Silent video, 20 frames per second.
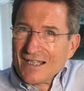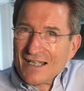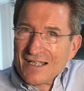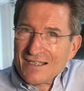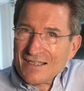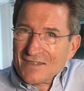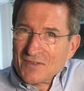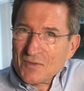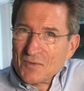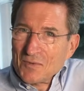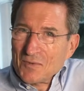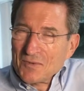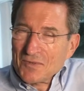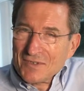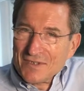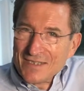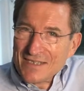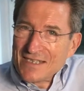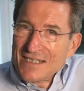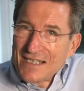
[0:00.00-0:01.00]

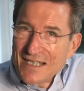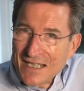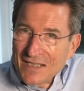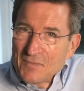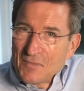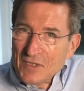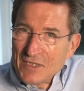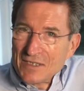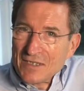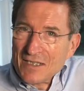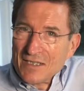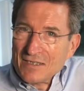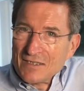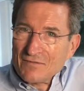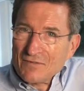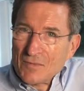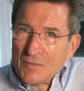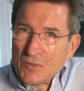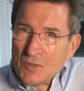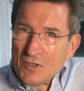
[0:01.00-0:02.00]
Religion sehr eng
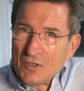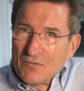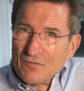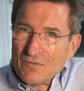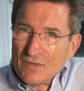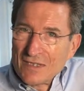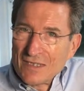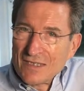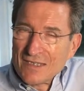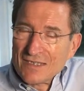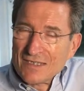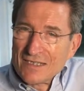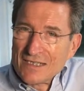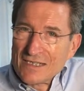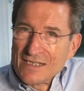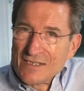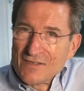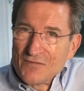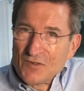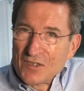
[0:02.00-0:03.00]
miteinander verbunden waren,
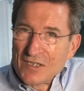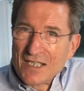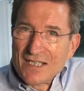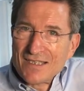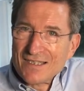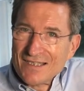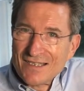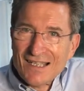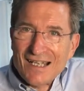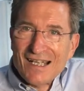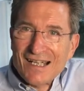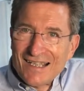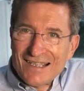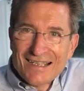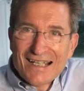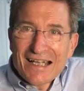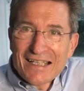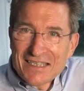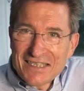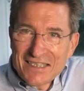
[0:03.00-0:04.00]
dass es von daher
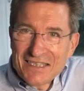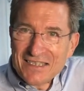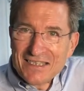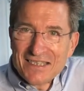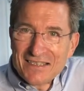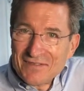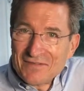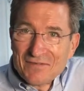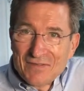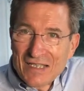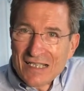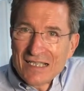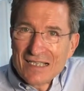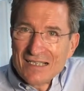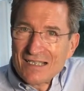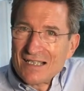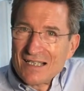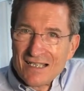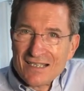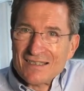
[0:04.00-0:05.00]
leichter
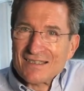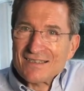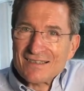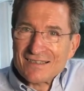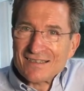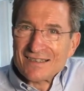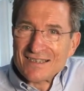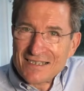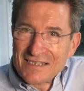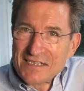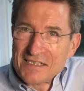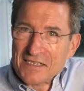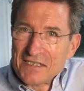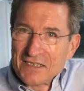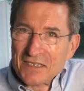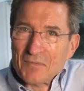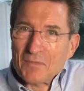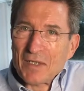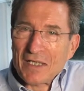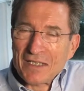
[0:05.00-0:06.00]
war, eine
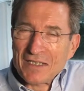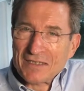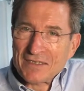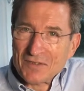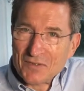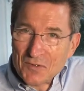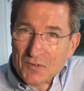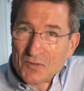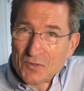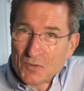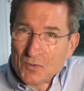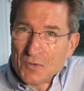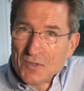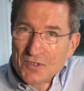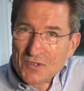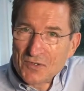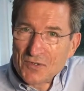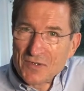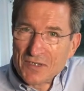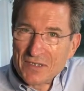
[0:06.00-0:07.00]
christlich geprägte
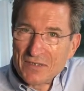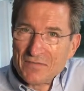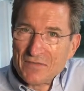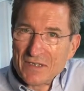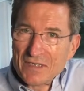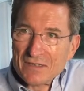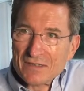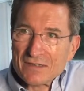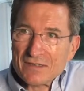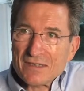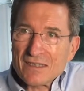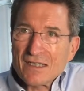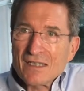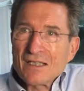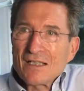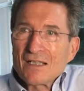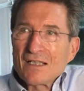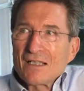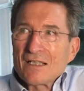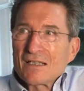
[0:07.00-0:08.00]
Kultur zu entwickeln,
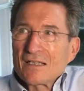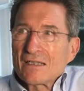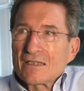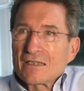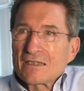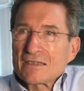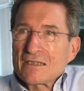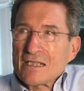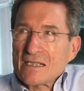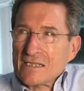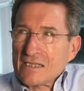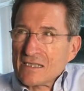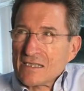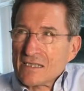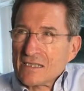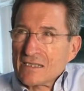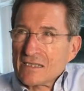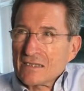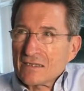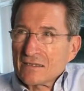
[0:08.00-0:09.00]
äh,
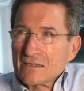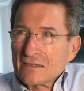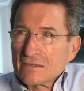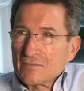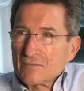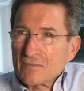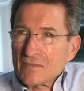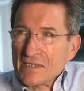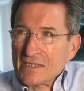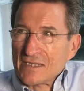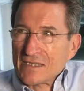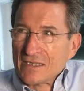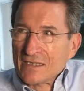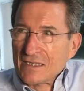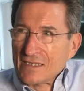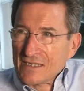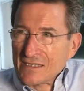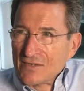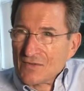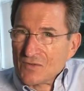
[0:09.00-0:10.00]
dass ähm, das
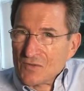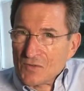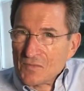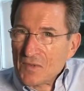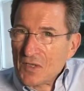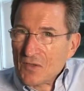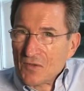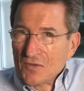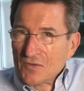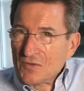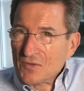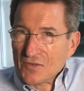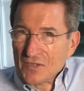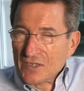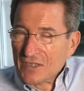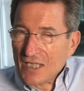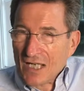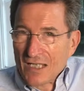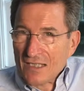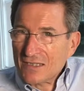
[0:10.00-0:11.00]
Christentum auch
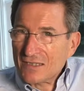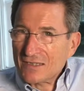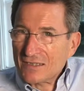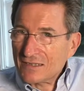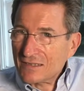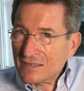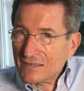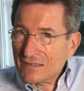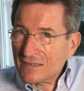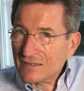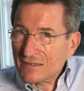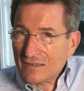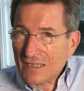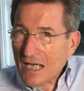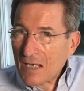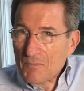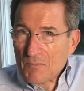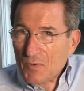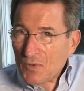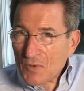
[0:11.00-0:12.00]
durch alle
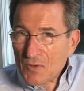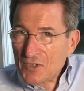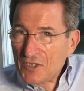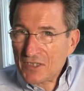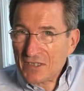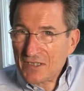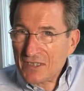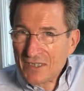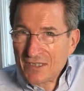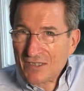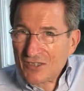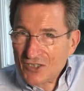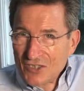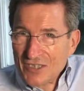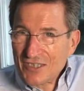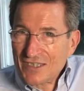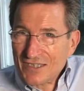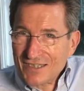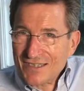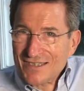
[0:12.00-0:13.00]
Abbrüche der
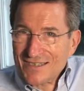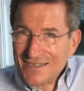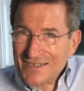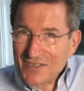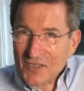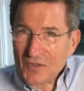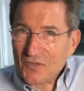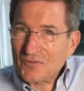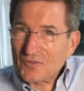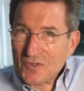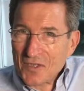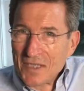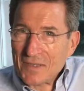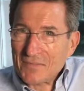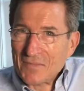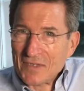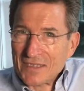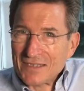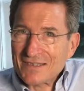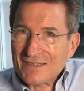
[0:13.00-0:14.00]
Geschichte, die es auch für
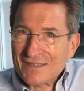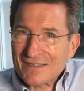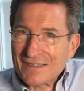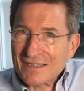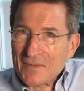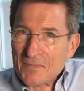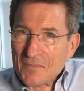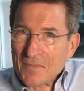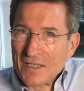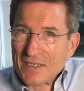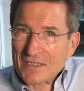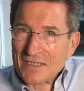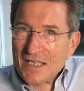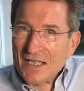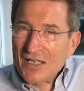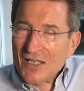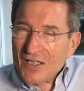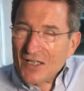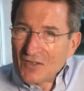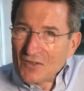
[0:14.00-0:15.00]
Armenien gegeben hat,
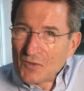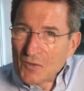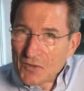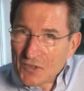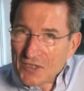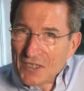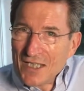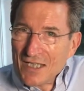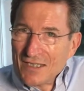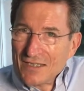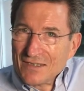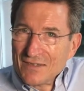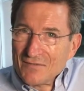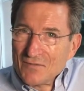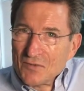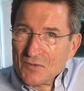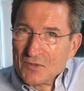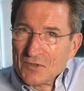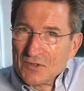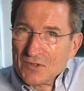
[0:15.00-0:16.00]

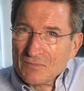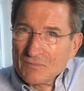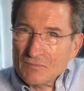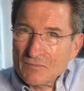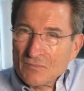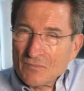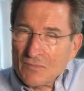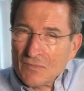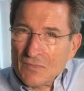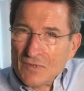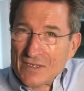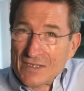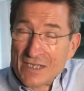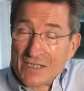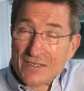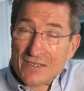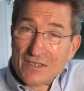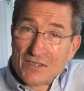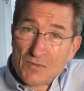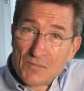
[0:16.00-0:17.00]
durchgehalten wurde. Es
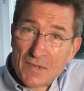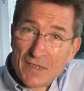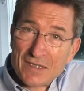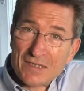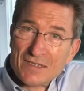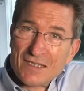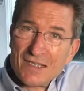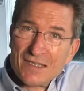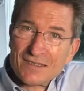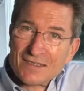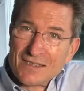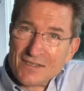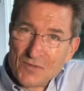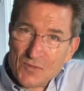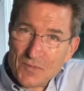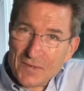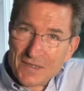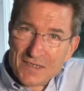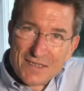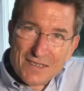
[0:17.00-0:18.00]
hat dazu beigetragen, dass
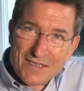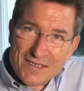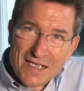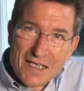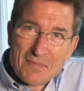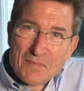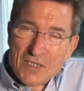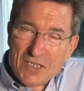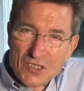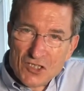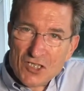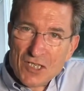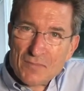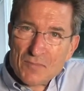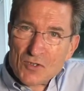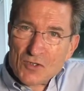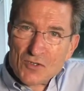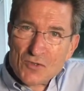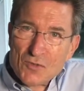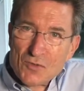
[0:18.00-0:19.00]
übrigens die
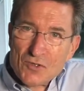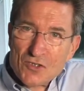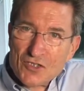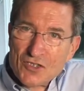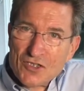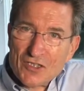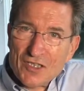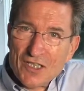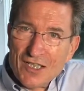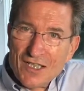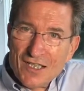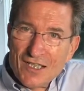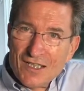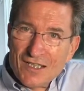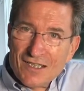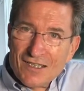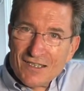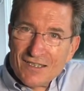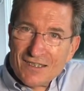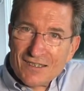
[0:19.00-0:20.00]
armenisch-apostolische
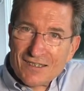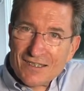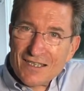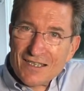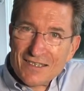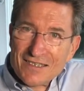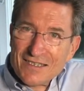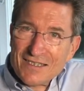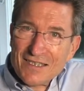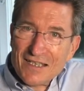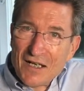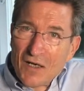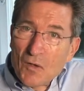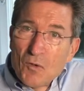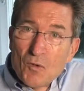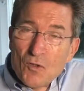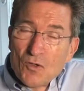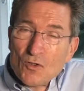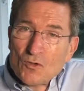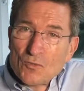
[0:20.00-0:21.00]
äh, Kirche
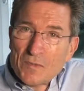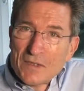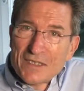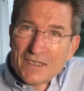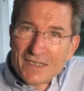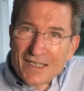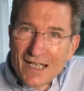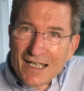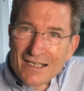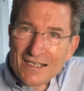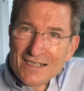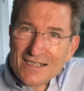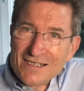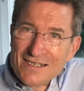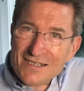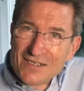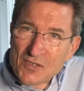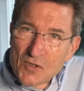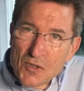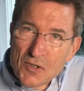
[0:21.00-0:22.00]
auch über die
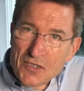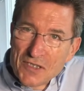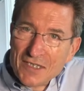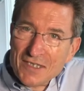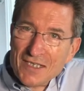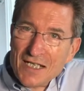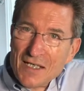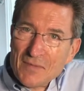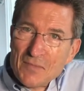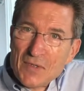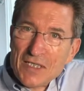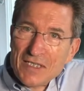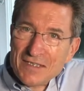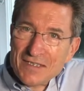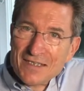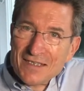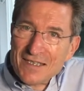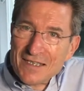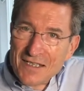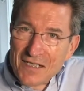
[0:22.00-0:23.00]
Grenzen des heutigen
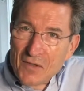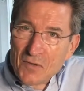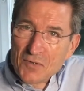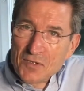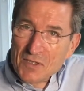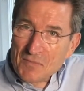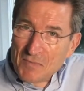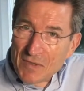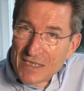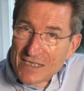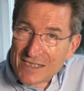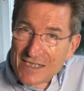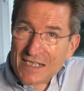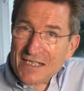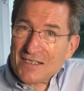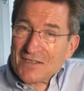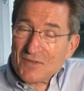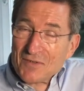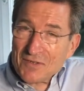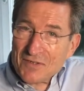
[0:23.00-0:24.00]
Armenien hinaus
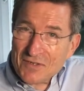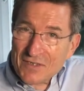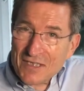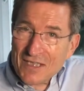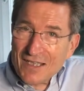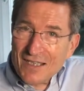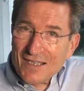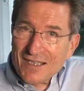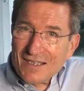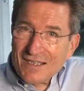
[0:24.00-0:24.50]
präsent und